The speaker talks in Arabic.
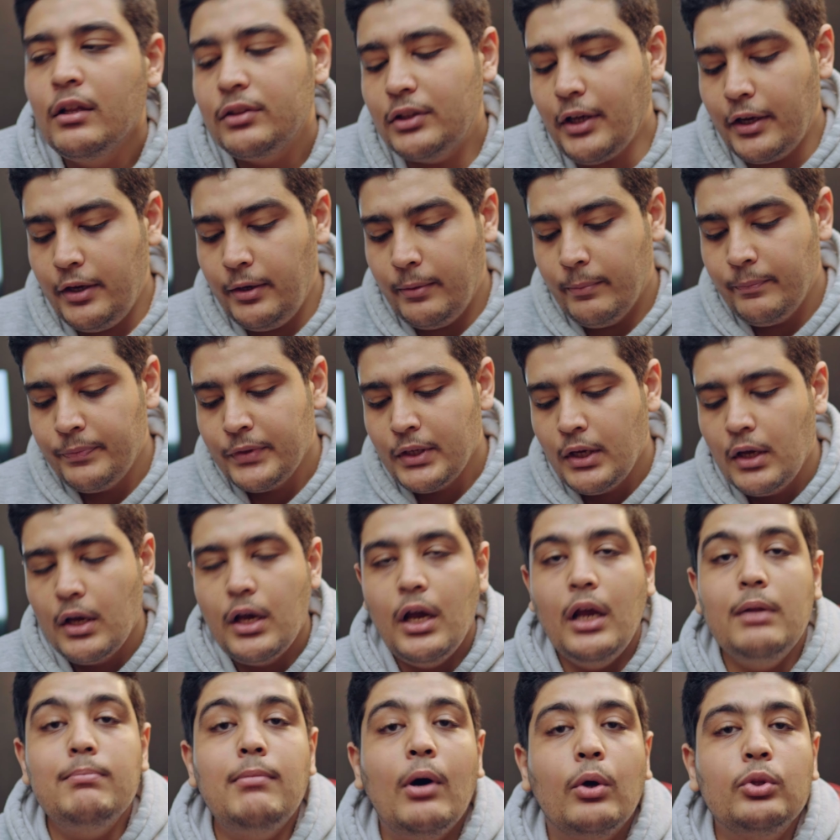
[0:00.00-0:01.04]
طيب
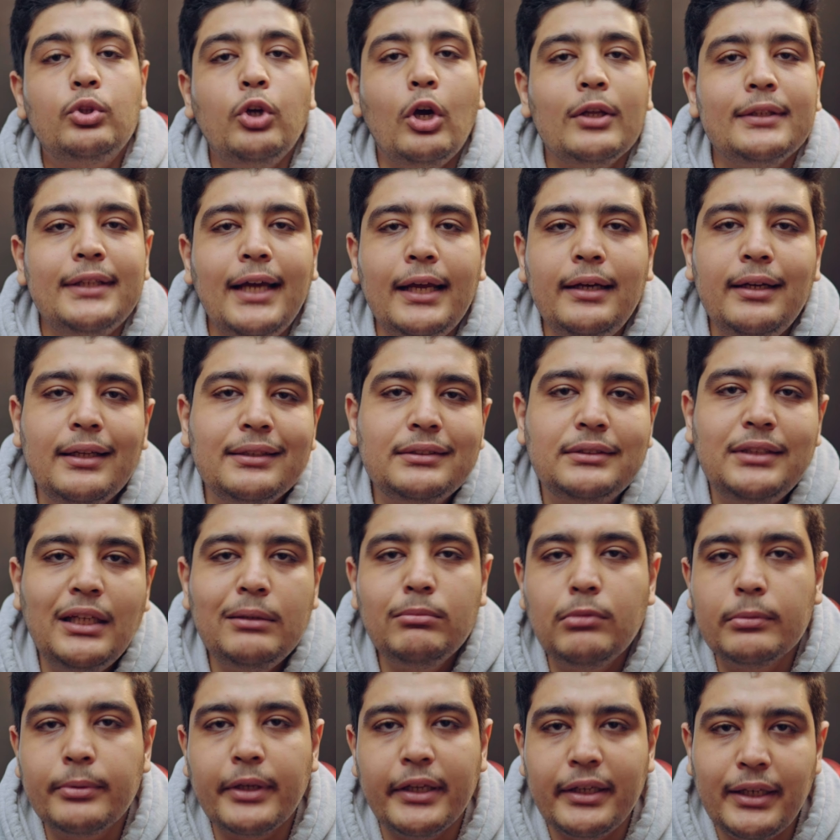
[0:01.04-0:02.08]
الموضوع ده احنا
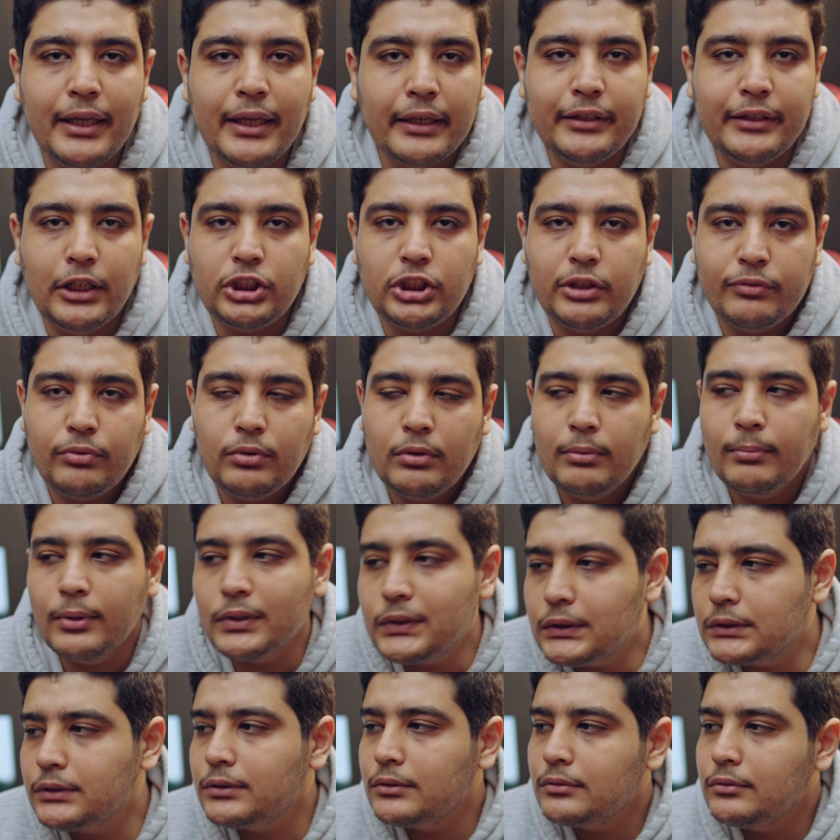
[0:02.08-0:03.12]
ازاي ممكن نكتشفه
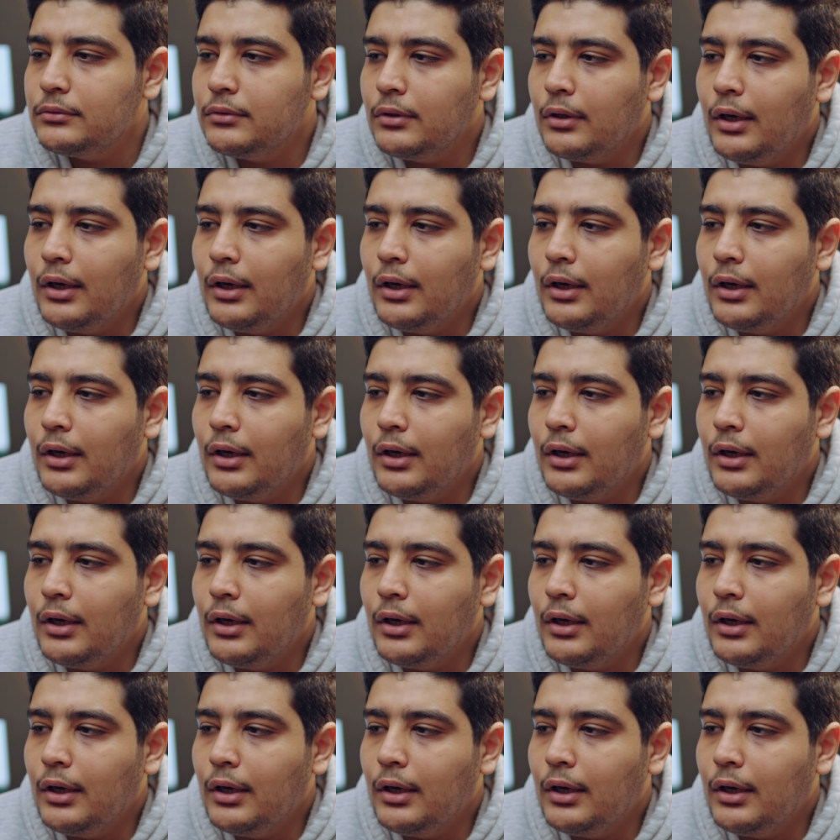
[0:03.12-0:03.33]
بص